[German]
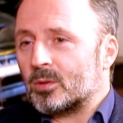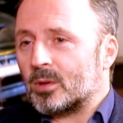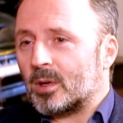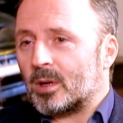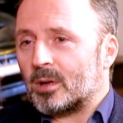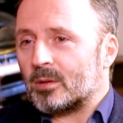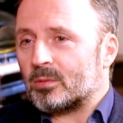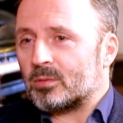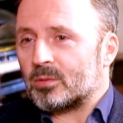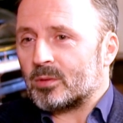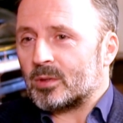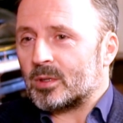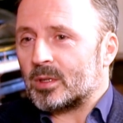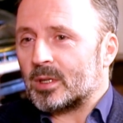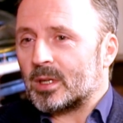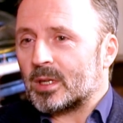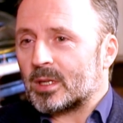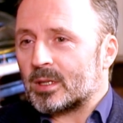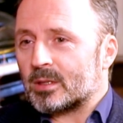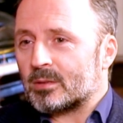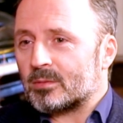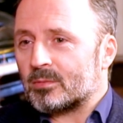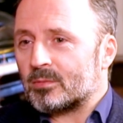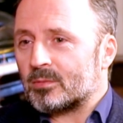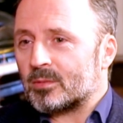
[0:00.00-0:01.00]
ja, in
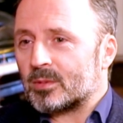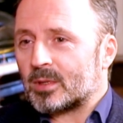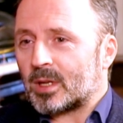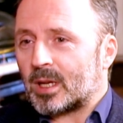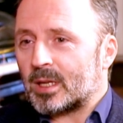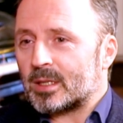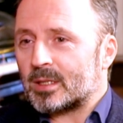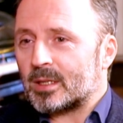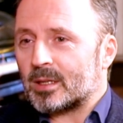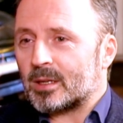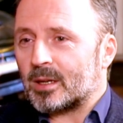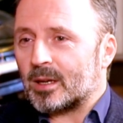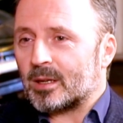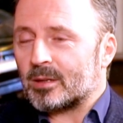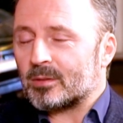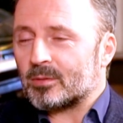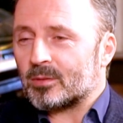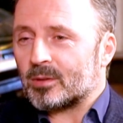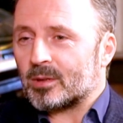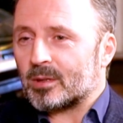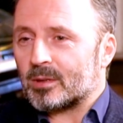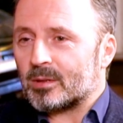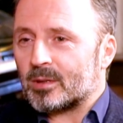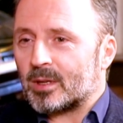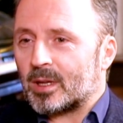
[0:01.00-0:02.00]
ihren 30ern
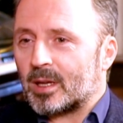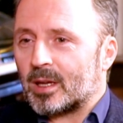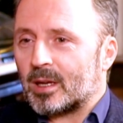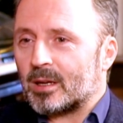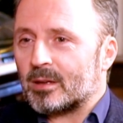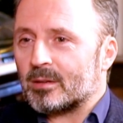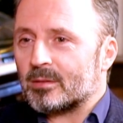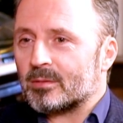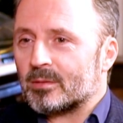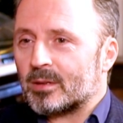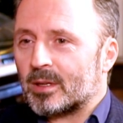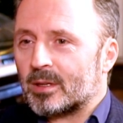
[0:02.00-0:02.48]
oder naja,